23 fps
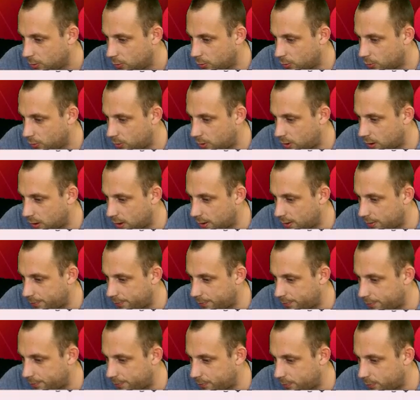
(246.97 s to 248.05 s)
Donc
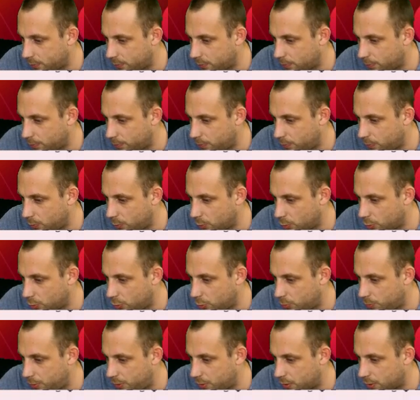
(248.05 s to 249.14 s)
là, nom
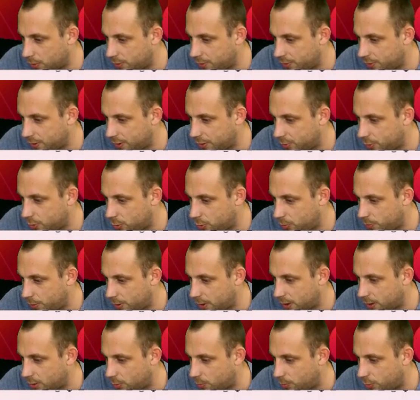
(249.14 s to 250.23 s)
du pilote, statut,
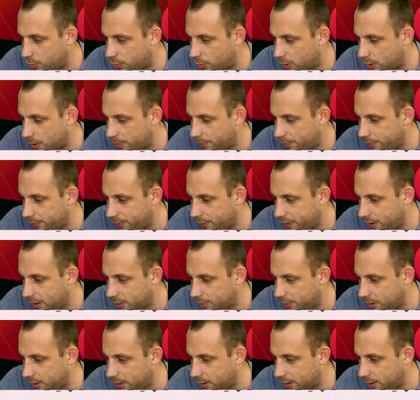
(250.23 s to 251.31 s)
prêt à l'emploi,
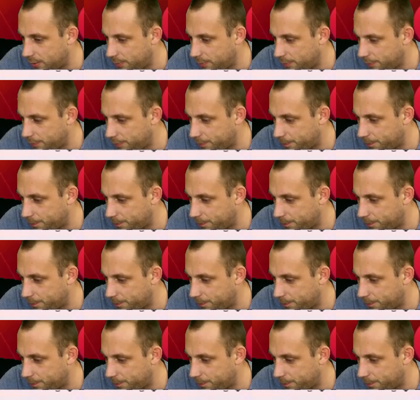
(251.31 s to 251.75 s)
terminé.